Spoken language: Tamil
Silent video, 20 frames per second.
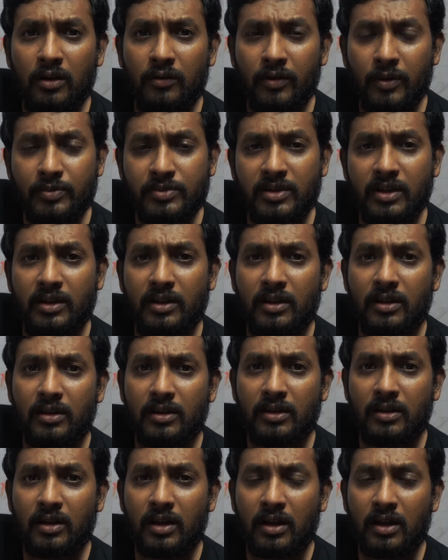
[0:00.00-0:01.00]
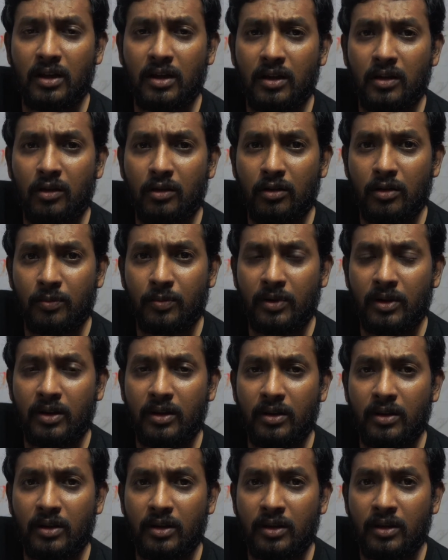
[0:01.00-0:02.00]
வெப்சைட்லேருந்து நான் ஆர்டர்
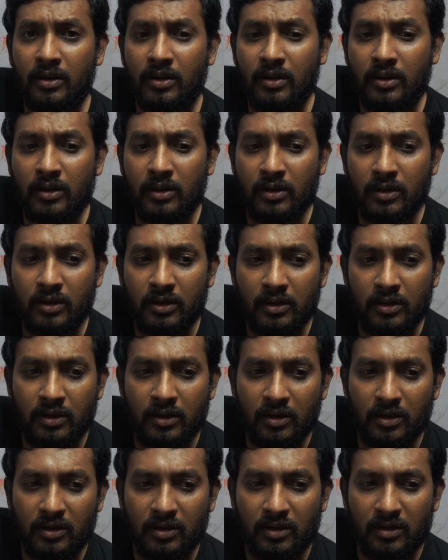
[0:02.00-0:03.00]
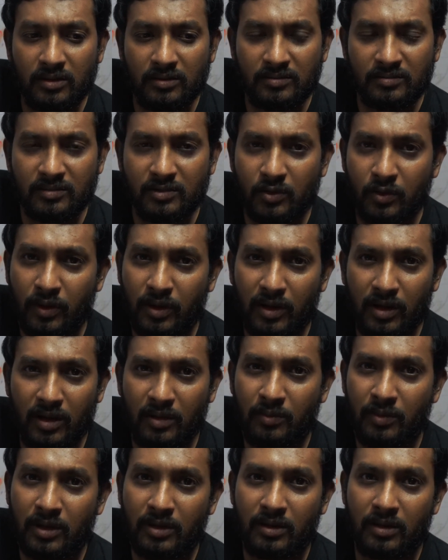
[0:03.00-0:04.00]
பண்ணியிருந்தேன் ஸோ
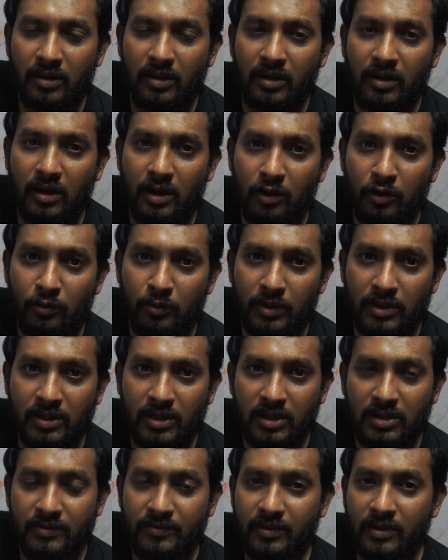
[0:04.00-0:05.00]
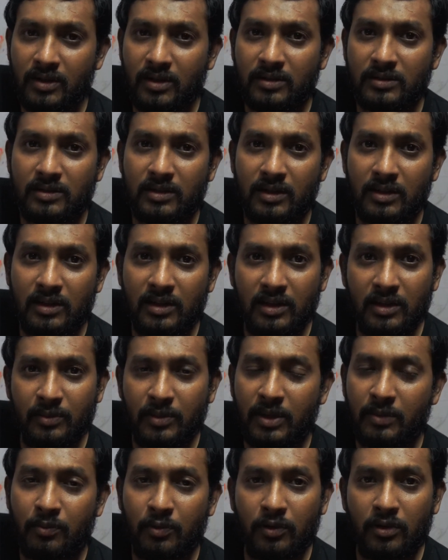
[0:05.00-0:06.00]
எல்லோரும் மாதிரி தான் நானும் பஜாஜ் ஃபினான்ஸில்
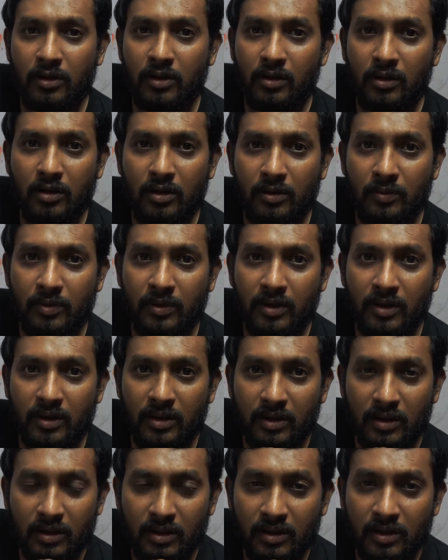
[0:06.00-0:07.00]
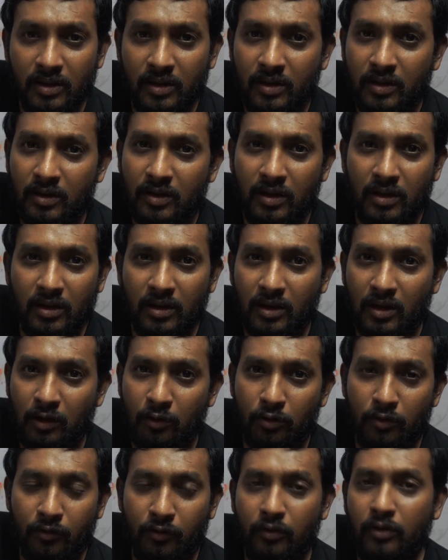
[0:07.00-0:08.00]
இஎம்ஐ e போட்டு தான் ஆர்டர் பண்ணியிருந்தேன் நான்
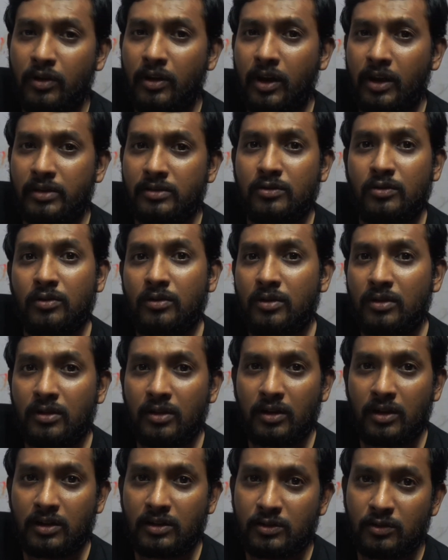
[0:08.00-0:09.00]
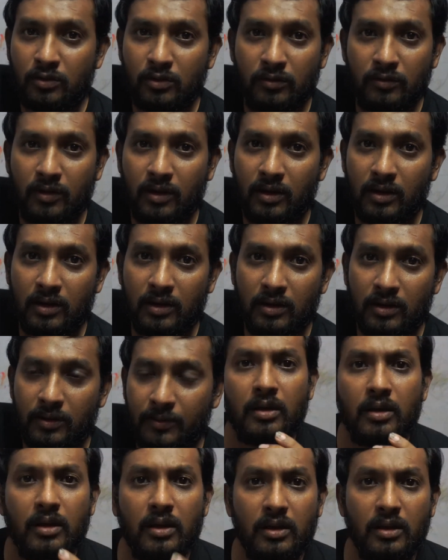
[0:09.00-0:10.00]
ஒன்றும் ஃபுல் கேஷ் கொடுத்து இந்த லென்ஸ் ஒன்றும் வாங்கலை
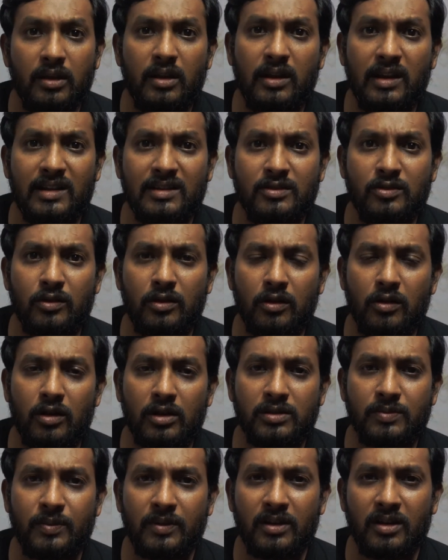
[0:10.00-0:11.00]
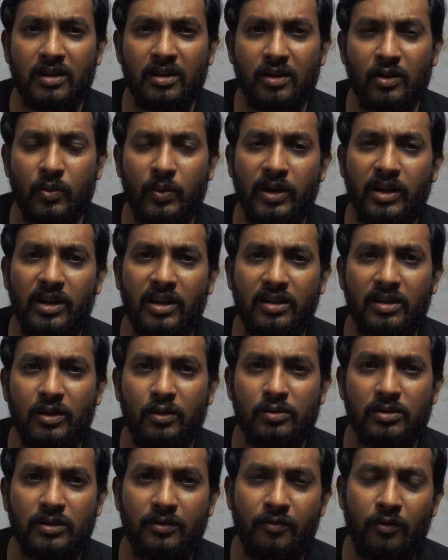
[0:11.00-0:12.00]
இந்த லென்ஸோட காஸ்ட் பார்த்திங்கன்னா டுவெண்ட்டி
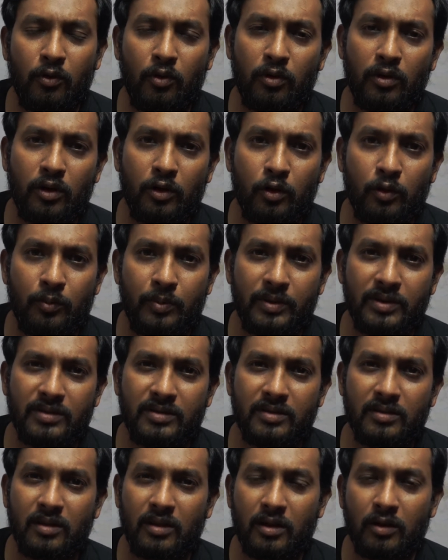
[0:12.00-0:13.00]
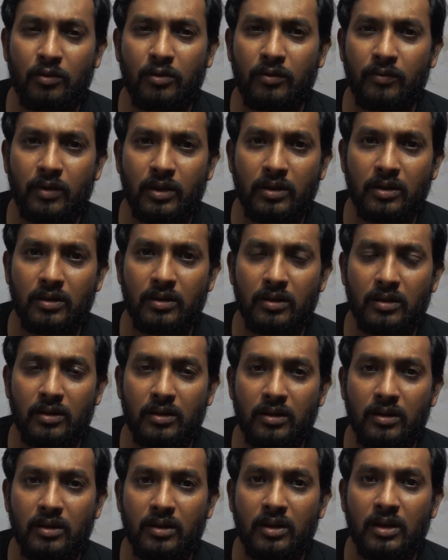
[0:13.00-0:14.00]
தௌசண்ட் ஃபோர் ஹண்ட்ரட் ருபீஸ் அரவுண்ட் வந்திருந்தது